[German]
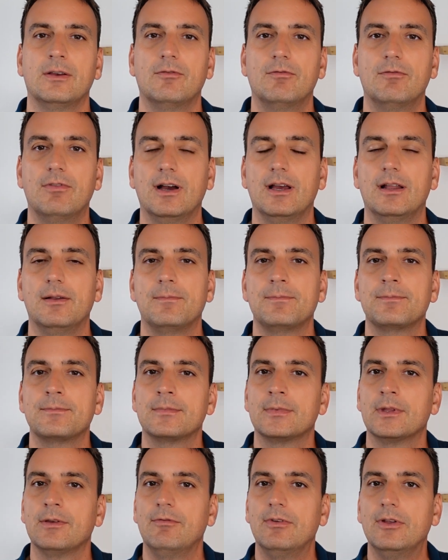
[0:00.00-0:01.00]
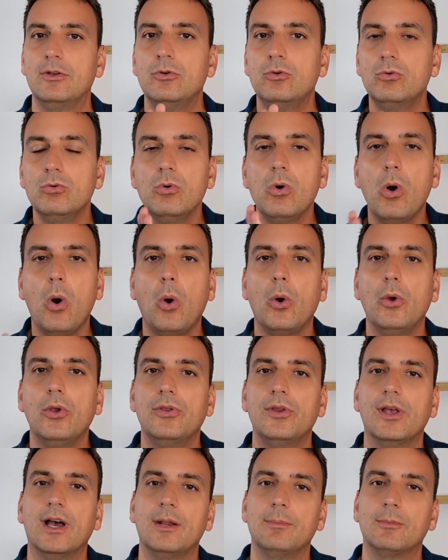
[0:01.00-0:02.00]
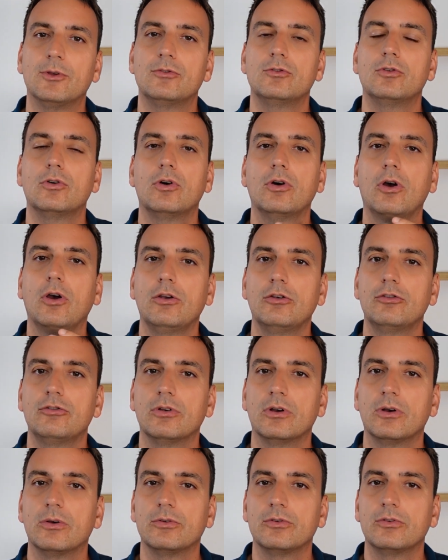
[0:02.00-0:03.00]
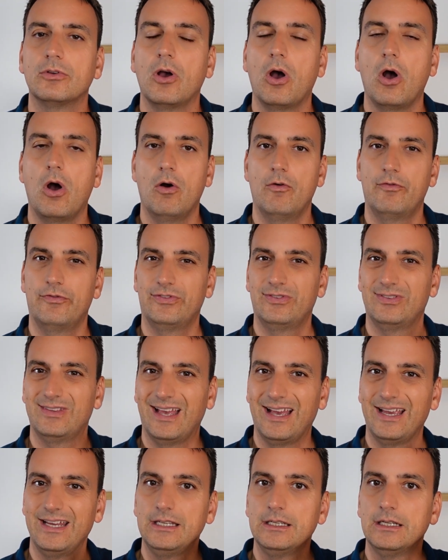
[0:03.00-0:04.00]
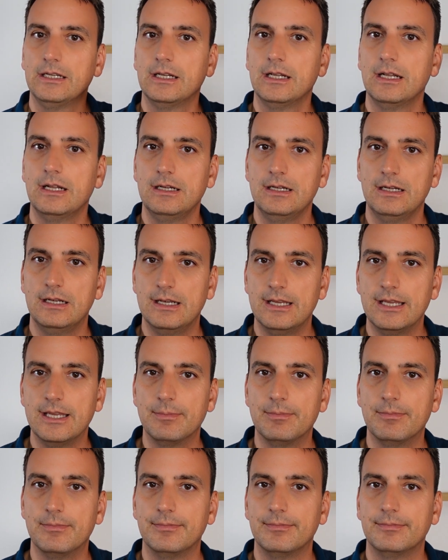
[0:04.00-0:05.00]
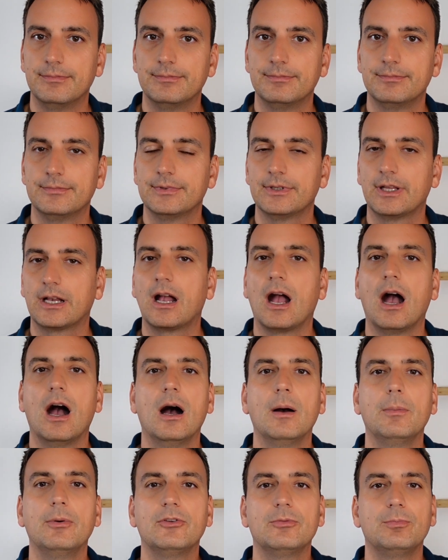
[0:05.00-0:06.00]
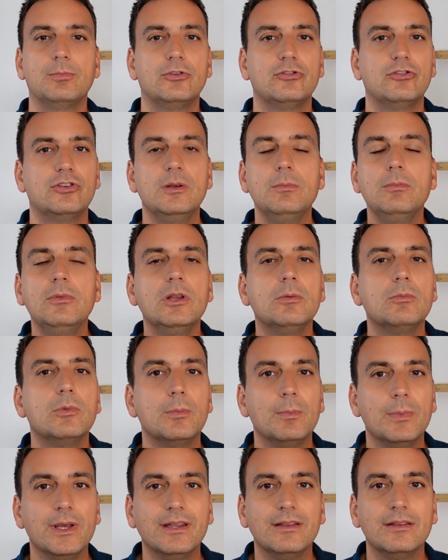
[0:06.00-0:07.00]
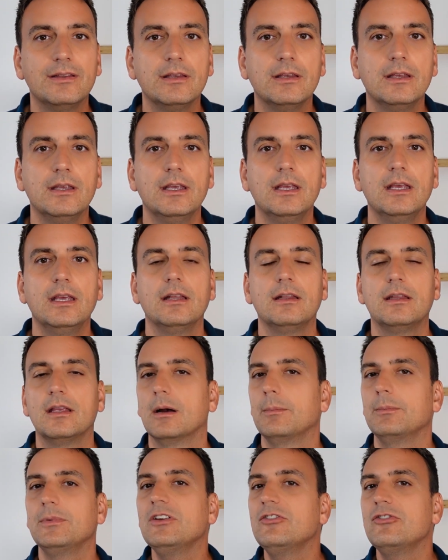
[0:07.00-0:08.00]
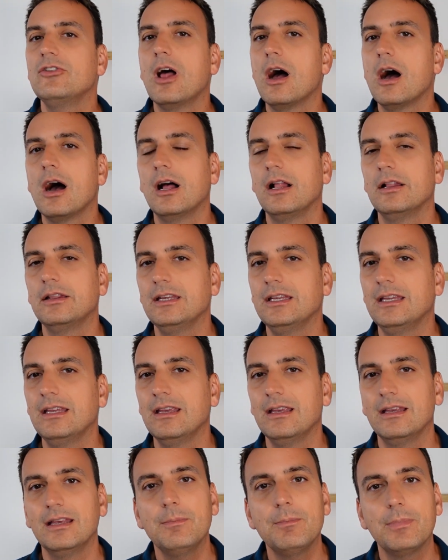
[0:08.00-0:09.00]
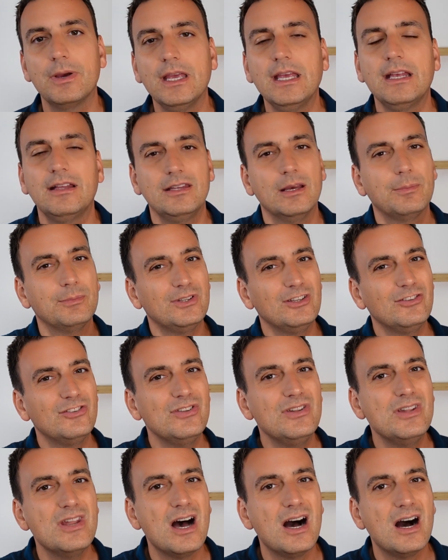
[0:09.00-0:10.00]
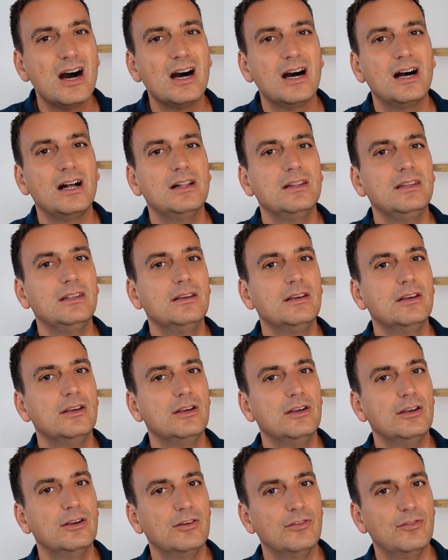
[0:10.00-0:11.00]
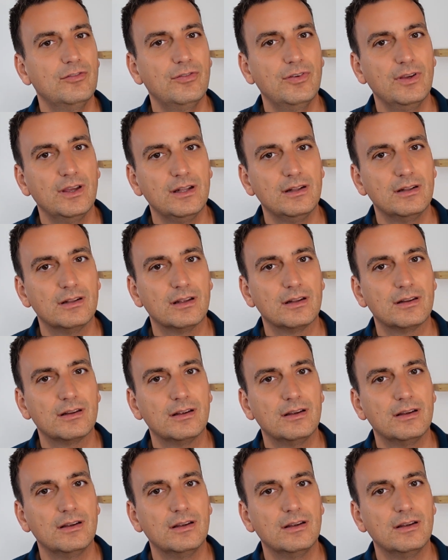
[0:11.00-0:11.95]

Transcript: Weil, wenn du heute einmal zurückschaust auf dein Leben, da gab es bestimmte Momente, die haben dich nachhaltig geprägt, die haben dich nachhaltig verändert.